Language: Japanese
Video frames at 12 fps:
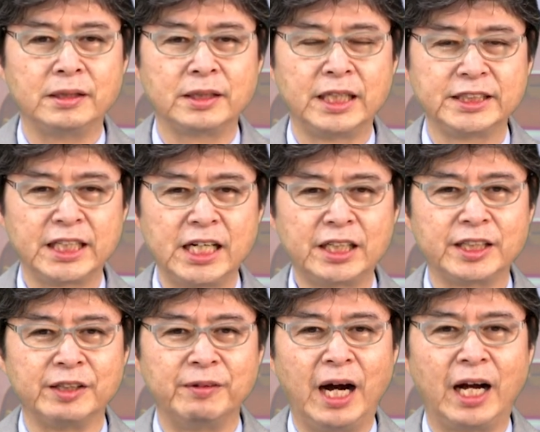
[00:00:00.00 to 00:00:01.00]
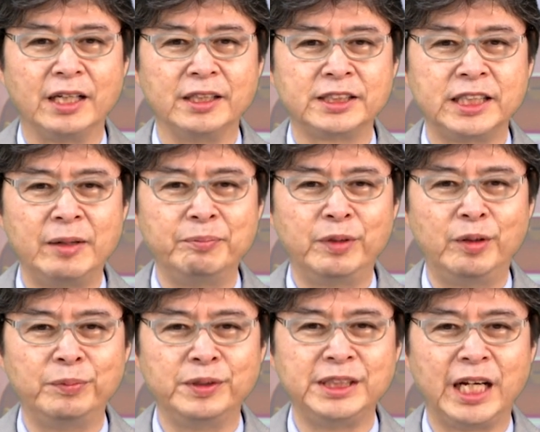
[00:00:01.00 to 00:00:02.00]
経済学科では専門
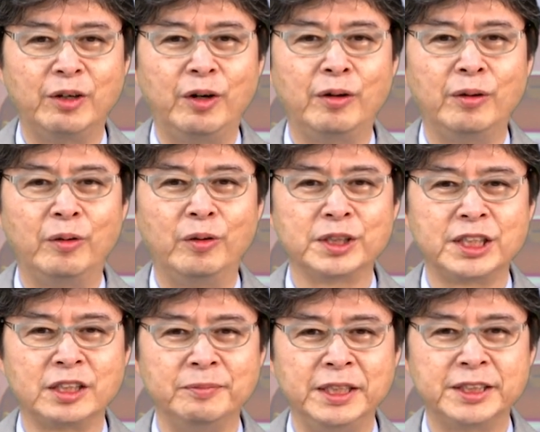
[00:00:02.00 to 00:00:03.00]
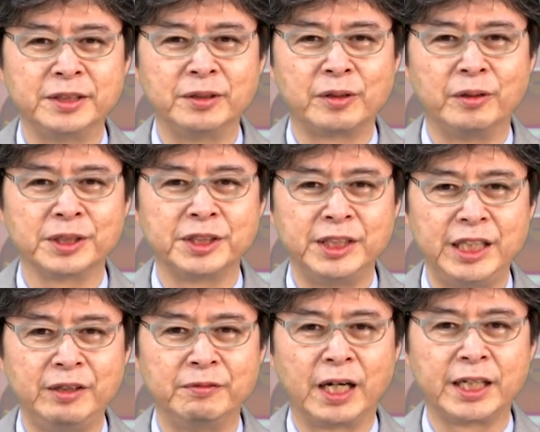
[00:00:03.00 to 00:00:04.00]
分野を大きく3つのコース
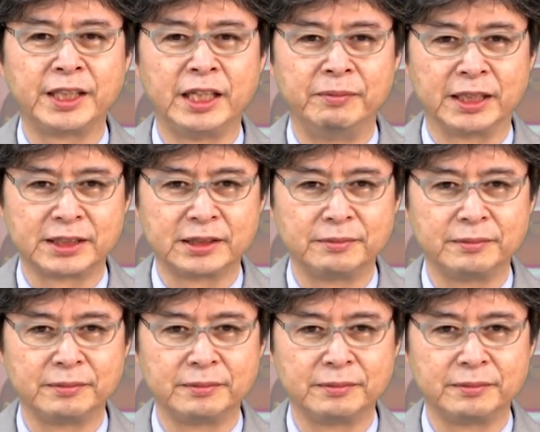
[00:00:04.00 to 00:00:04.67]
に分けています